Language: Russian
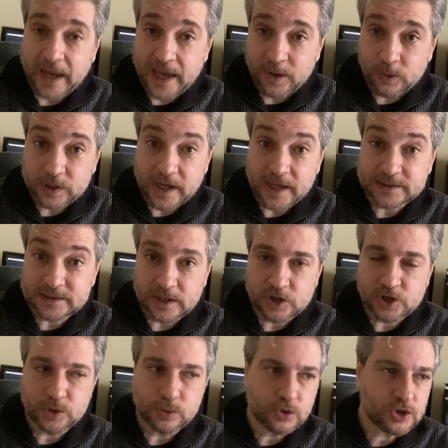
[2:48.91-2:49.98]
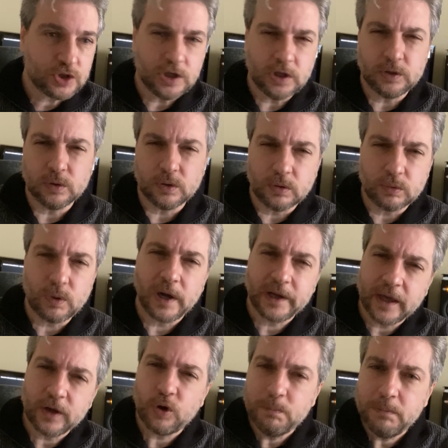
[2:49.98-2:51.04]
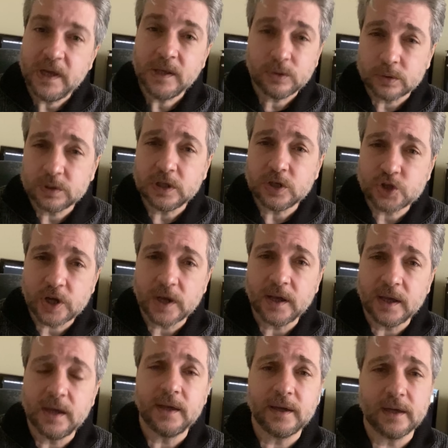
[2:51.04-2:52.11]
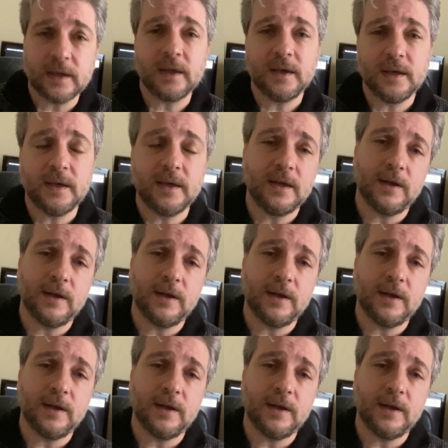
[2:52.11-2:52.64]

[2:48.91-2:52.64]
Для Димаша я делаю это и даже больше.